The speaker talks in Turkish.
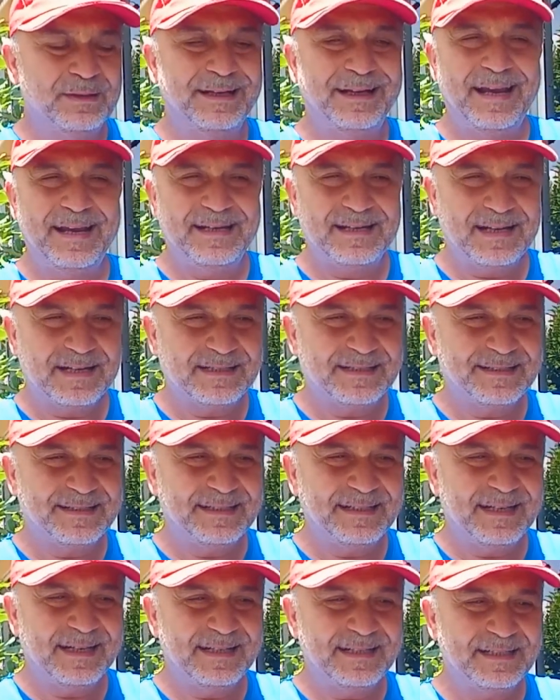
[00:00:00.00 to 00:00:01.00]

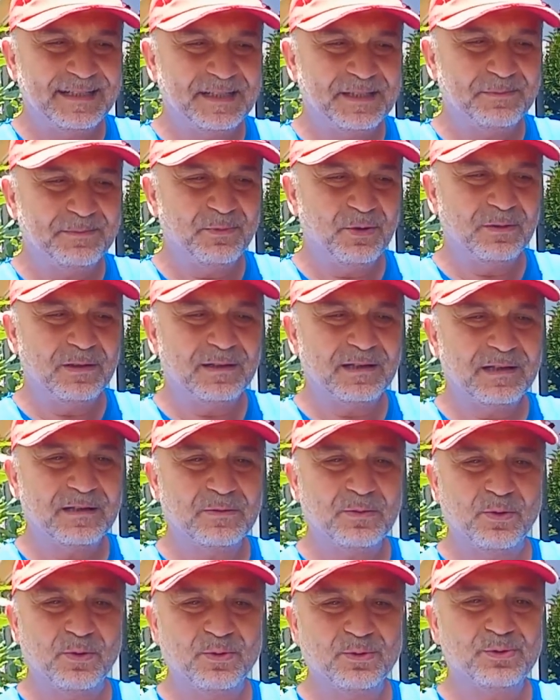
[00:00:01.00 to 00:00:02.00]
enerjiye erişim olarak
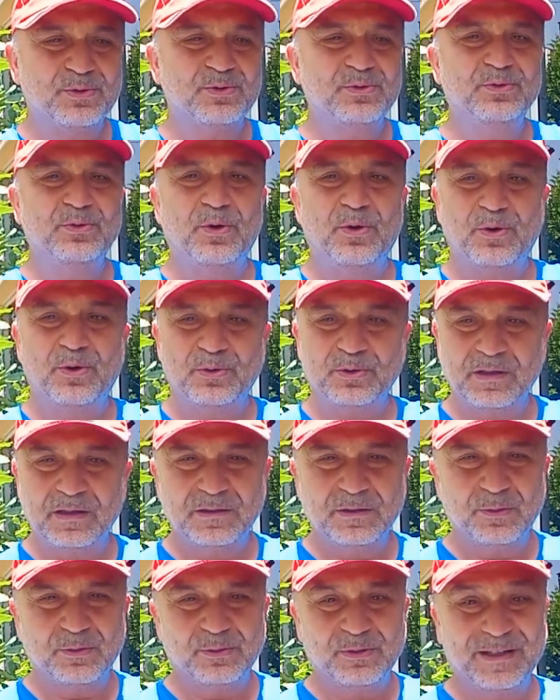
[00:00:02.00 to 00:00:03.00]
olsun,
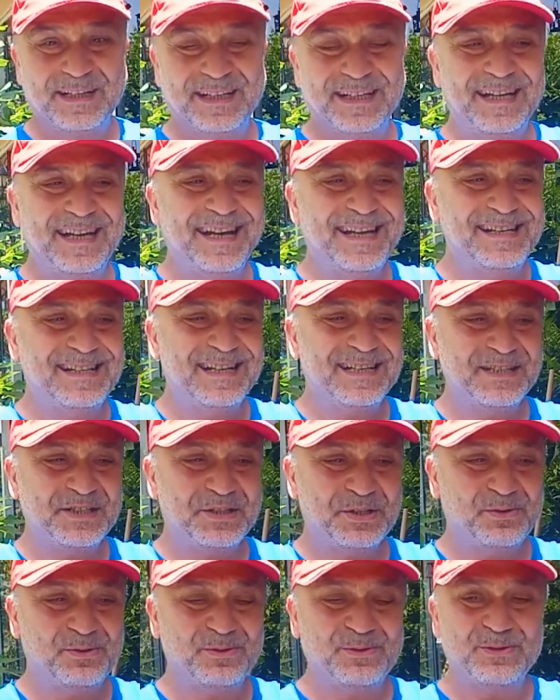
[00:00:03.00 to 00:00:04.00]
Orta Doğu'daki
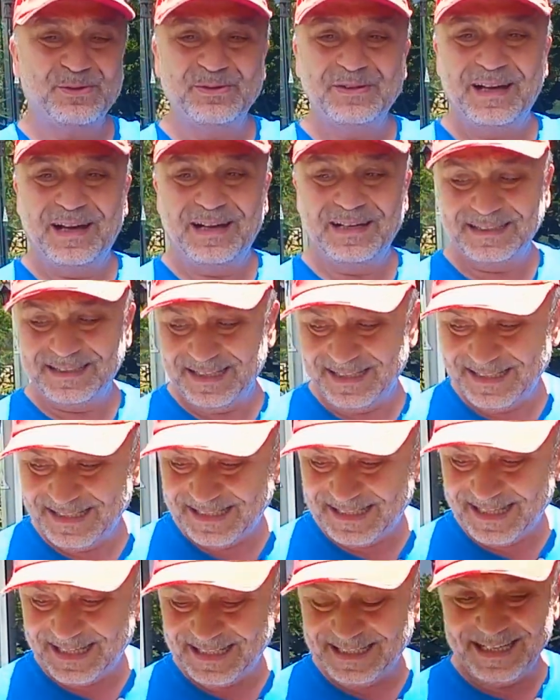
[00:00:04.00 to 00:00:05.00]
enerji olsun,
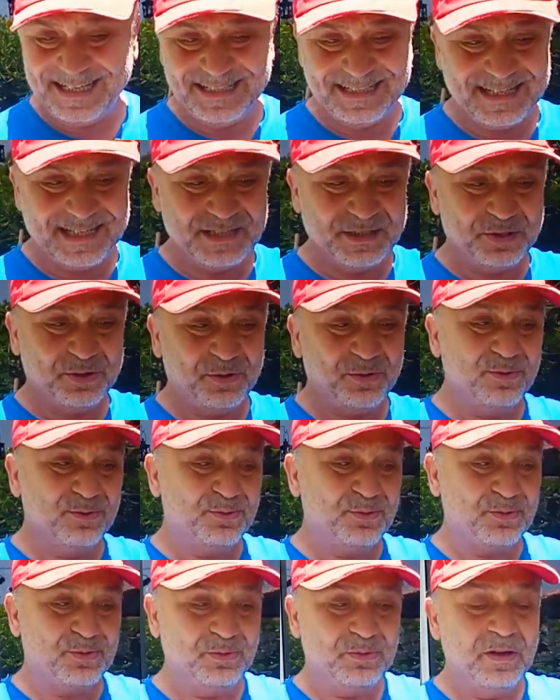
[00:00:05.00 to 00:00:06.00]
Akdeniz'deki enerji
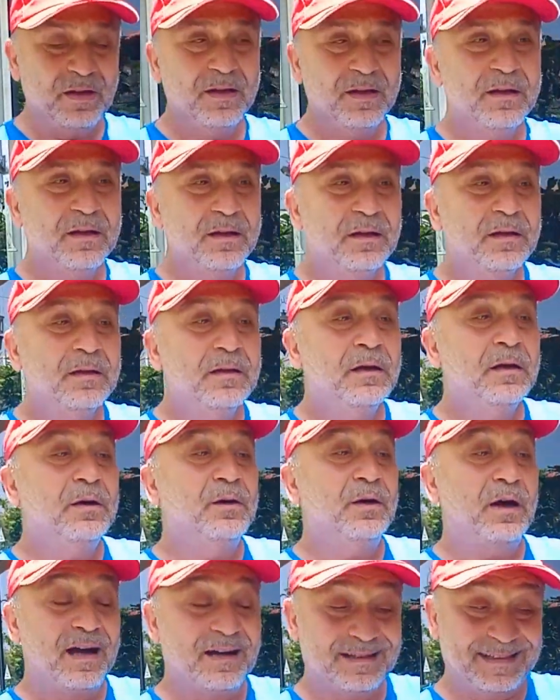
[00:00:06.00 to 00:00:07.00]
olsun,
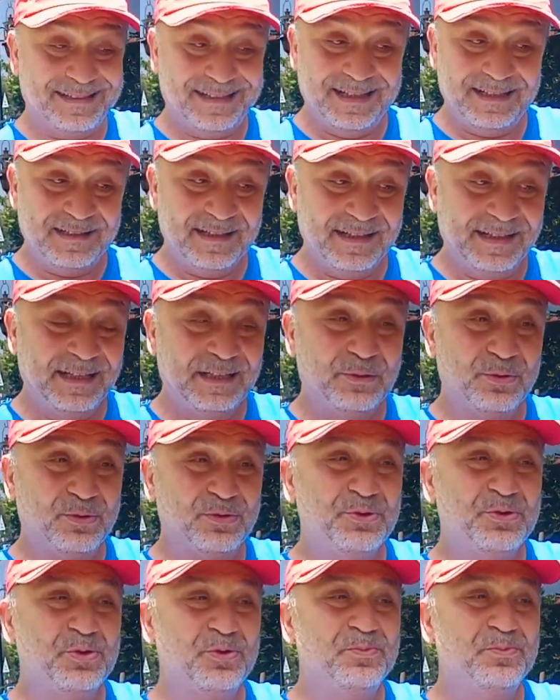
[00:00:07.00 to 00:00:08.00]
Asya'daki
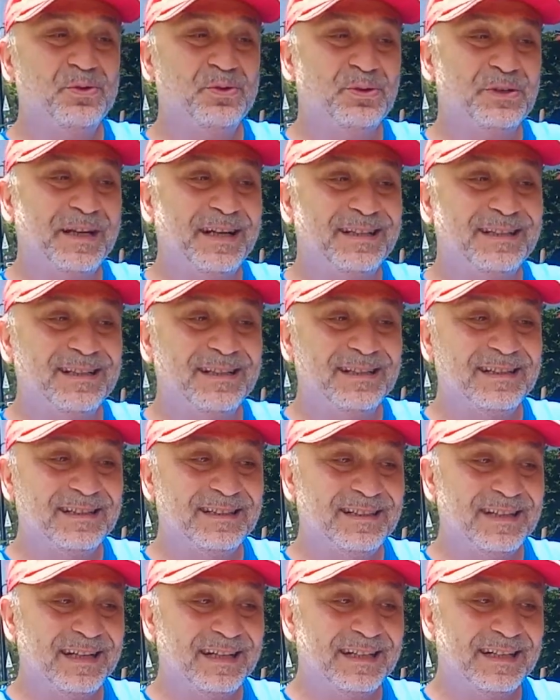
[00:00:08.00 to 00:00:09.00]
Türk
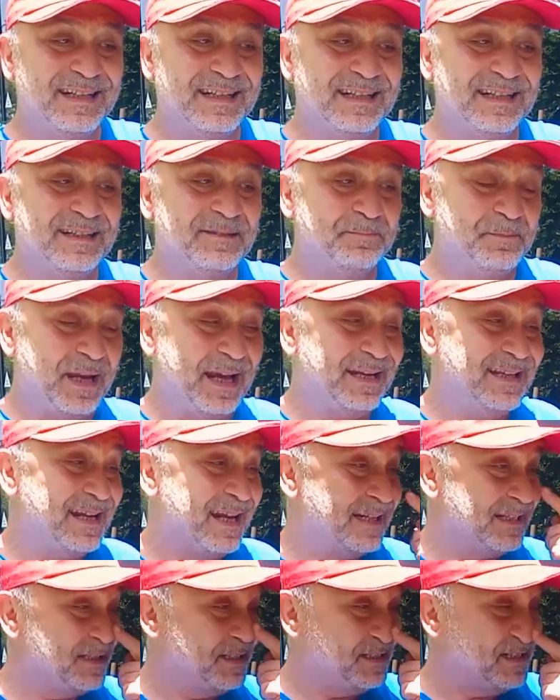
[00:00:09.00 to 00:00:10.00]
Cumhuriyetlerindeki
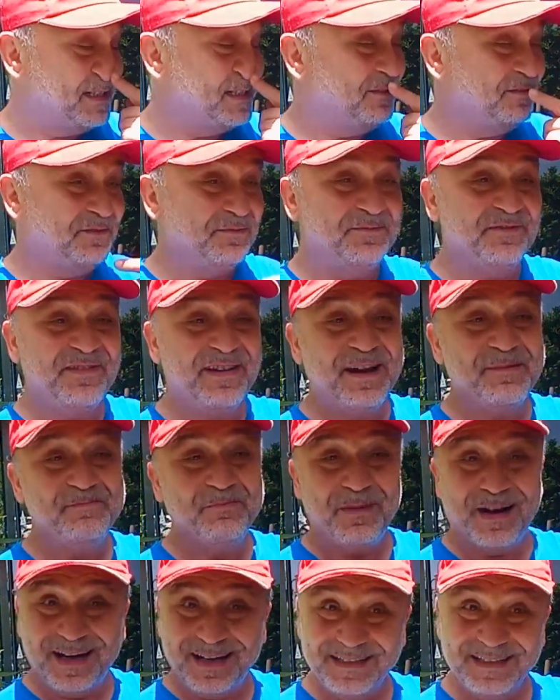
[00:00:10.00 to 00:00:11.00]
enerji ve
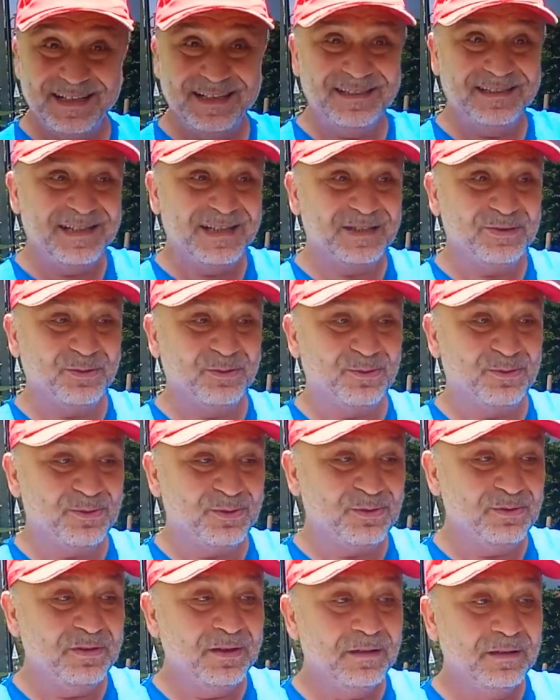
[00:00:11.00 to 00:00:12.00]
madenler
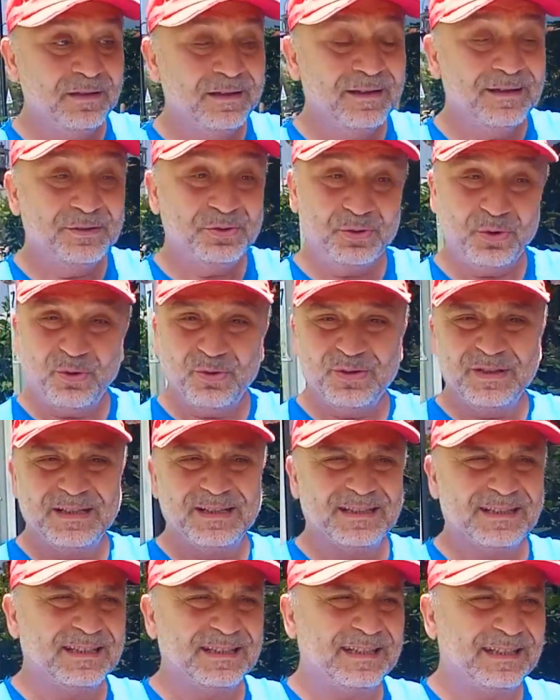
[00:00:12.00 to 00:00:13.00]
olsun çok
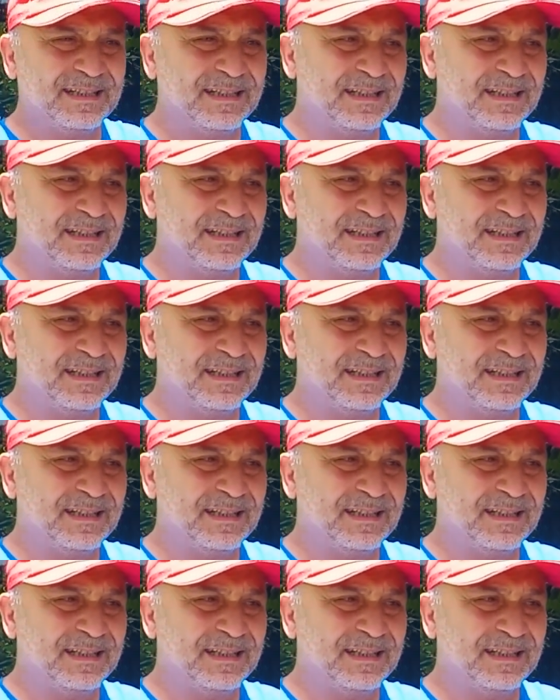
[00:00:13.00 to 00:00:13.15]
kritik